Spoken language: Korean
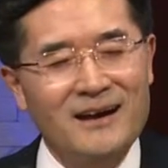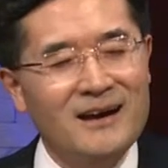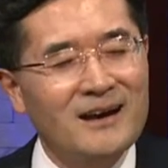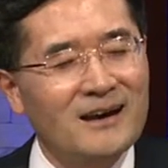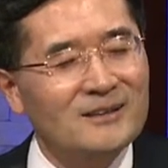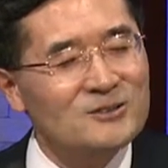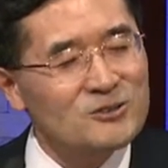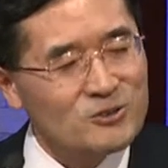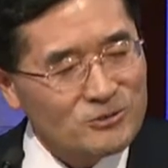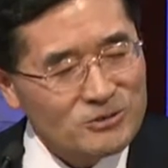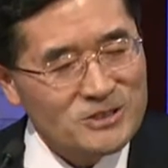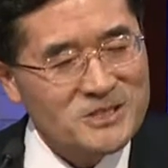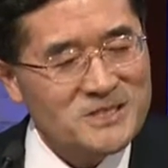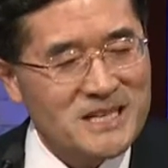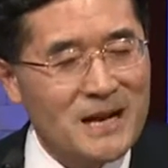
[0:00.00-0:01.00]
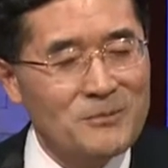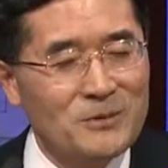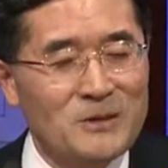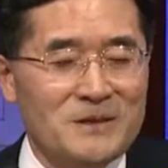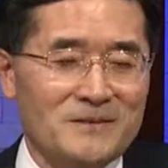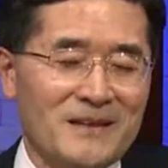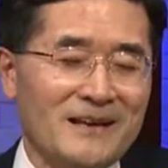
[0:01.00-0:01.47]
아, 죽는
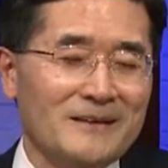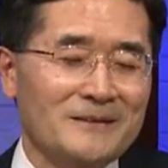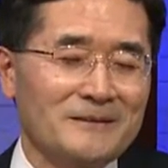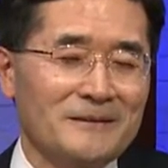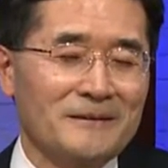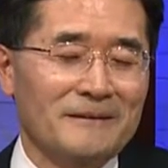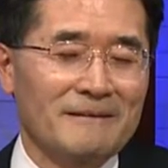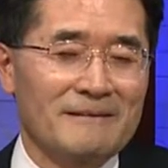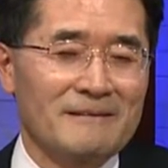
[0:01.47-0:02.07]
사람도 있다는 거예요.